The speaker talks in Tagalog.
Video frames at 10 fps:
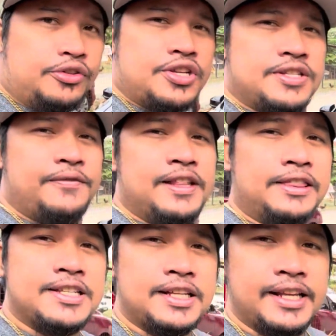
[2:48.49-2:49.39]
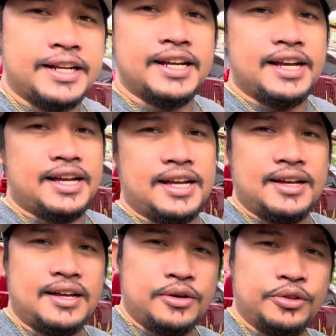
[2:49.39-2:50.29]
2017 sa diri
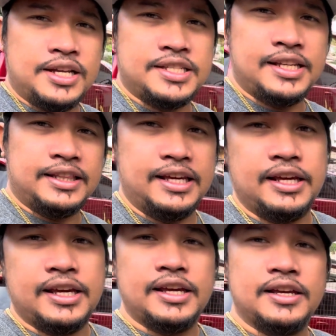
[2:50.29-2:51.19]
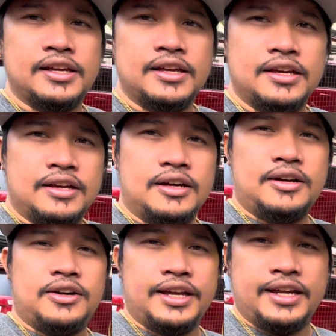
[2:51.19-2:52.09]
nga uh, Honda City.
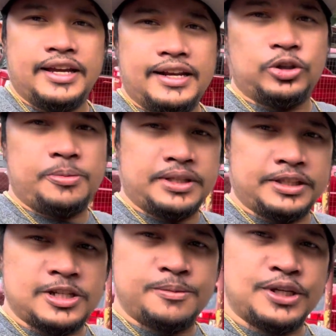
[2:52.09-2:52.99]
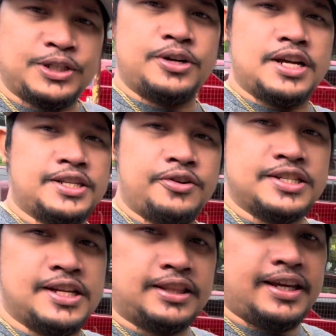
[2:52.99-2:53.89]
Okay, kini automatic transmission na si Honda
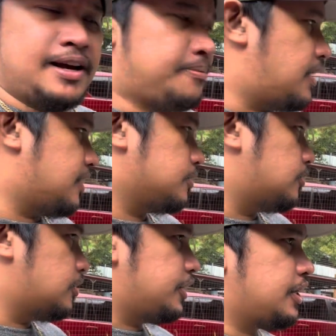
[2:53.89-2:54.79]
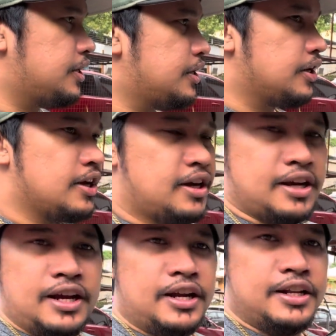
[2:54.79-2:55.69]
City ha, black ang color.
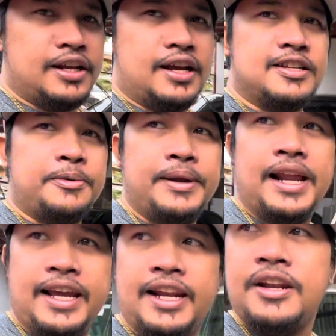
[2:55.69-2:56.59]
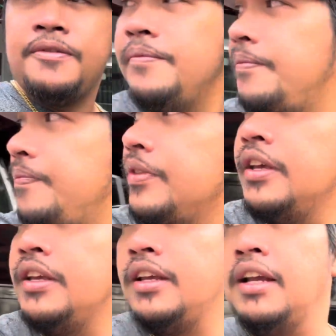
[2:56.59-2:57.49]
Kanya, sa so, milain.
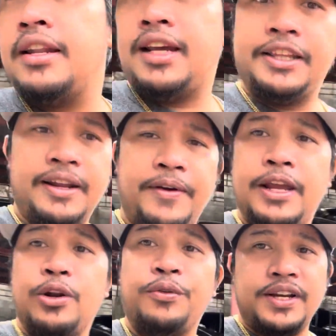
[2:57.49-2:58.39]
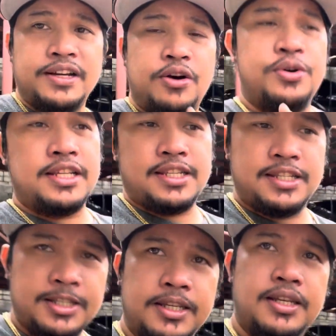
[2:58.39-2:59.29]
Padre ah, pa inuba sa
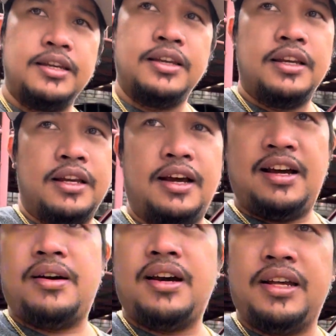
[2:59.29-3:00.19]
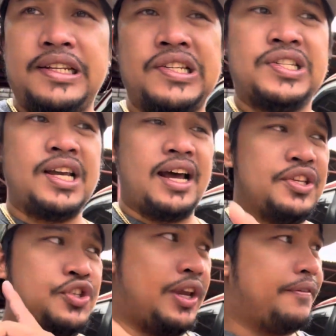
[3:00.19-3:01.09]
gawas. Uh, this is uh, G